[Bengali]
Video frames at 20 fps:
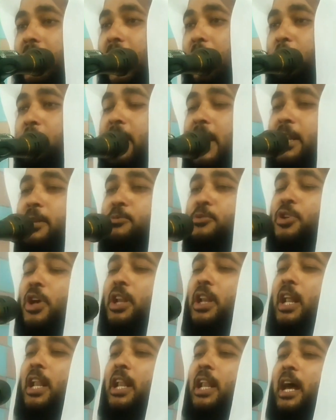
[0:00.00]
নবী করিম
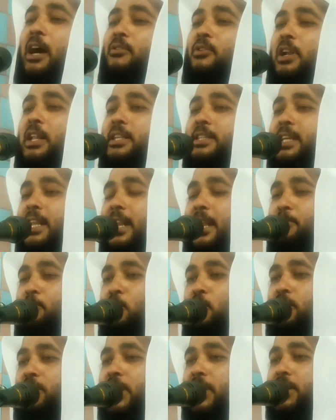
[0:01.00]
সাল্লাহ আলাইহি সাল্লাম
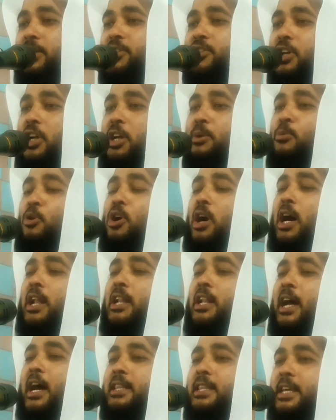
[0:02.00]
বলছেন সাহেব
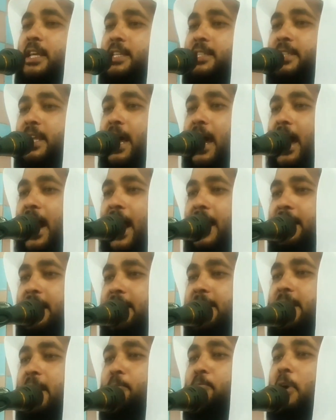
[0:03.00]
খারির হাদিস
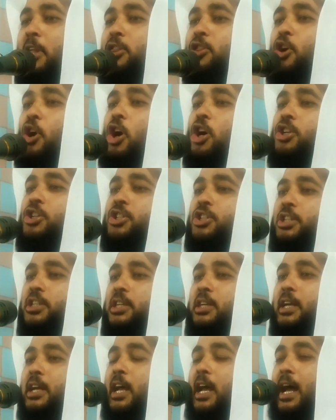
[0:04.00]
হাদিস নাম্বার দশ
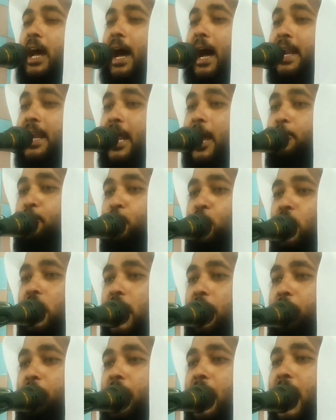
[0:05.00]
عن عبد
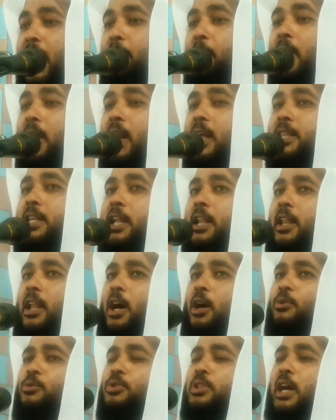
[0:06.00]
الله بن عمر رضي
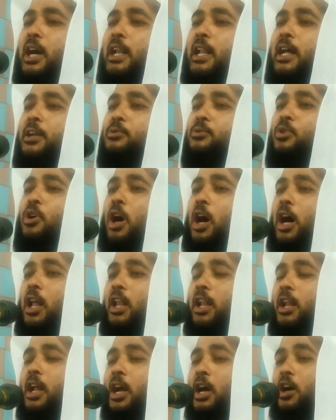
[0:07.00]
الله تعالى عنه
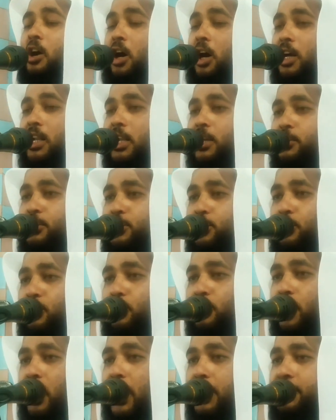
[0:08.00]
قال قال رسول
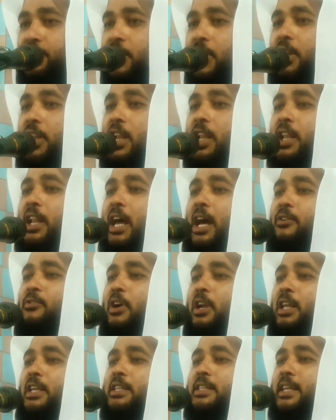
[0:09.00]
الله صلى الله
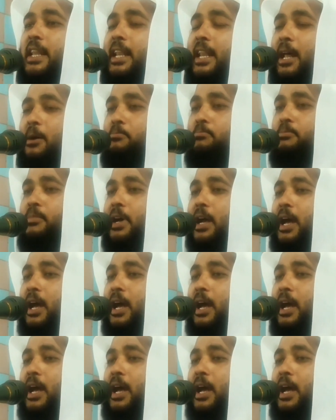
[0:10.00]
عليه وسلم